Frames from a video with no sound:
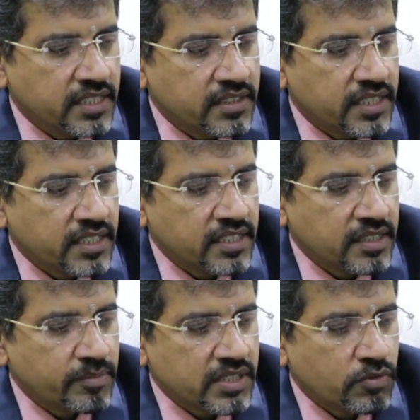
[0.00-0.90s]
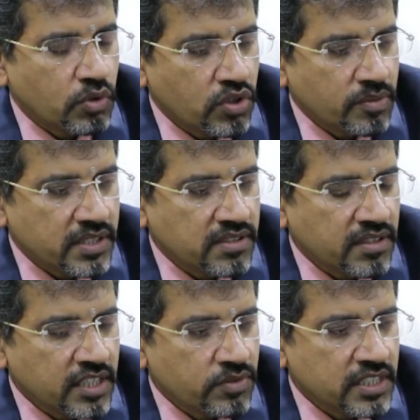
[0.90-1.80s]
இந்த இந்த ம ஒவ்வொரு
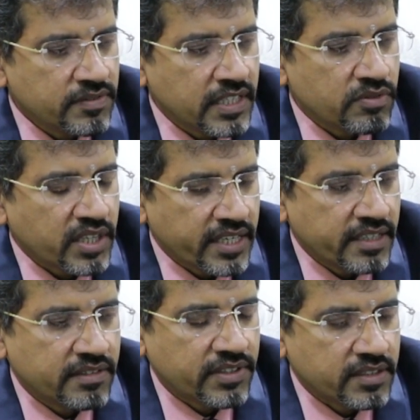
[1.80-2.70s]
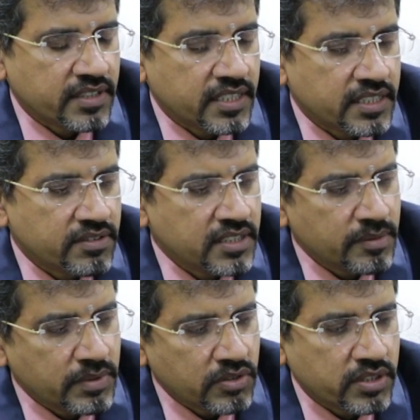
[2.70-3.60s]
மசிலையும் வந்து வி ஹேவ் டு ஐடென்டிஃபை அது வந்து
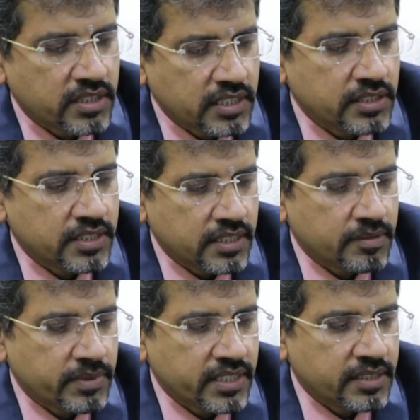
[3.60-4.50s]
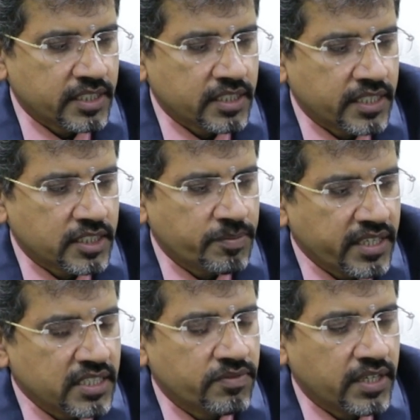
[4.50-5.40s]
நம்ம ஒரு அது பை
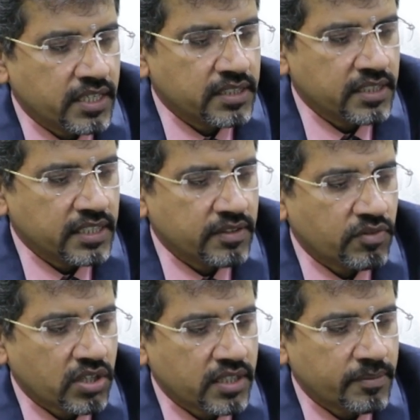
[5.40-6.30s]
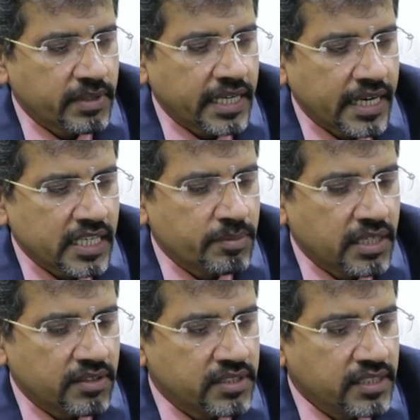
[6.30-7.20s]
எக்ஸ்பீரியன்ஸ் வில் லேர்ன் தட் வாட் ஆர் பை
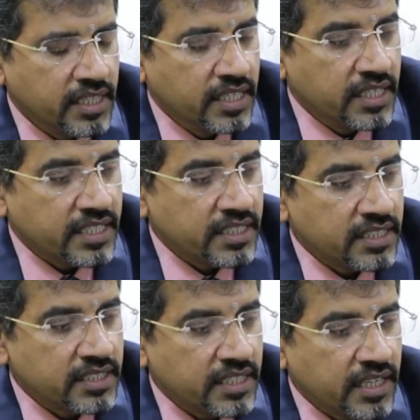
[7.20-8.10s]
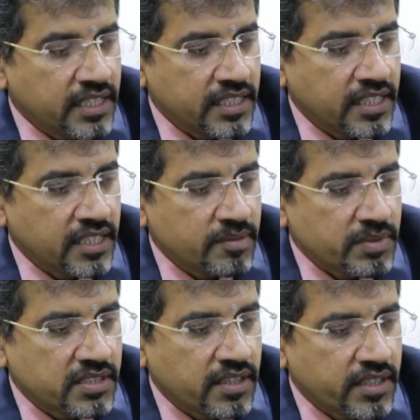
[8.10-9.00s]
அனாட்டமியில் வந்து எந்தெந்த இடத்துல எந்தெந்த
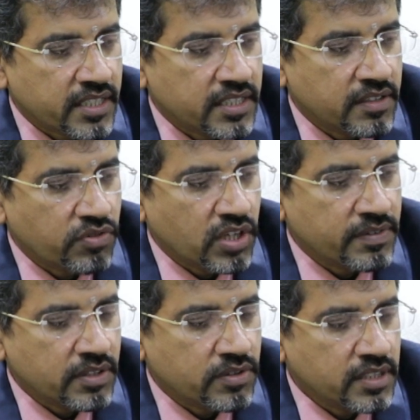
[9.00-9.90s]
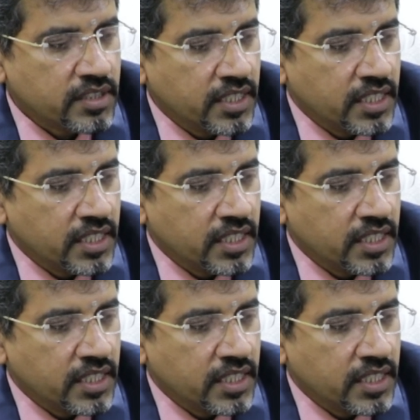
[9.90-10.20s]
மசில் இருக்குது இது ஃபுல்லாகவே வந்து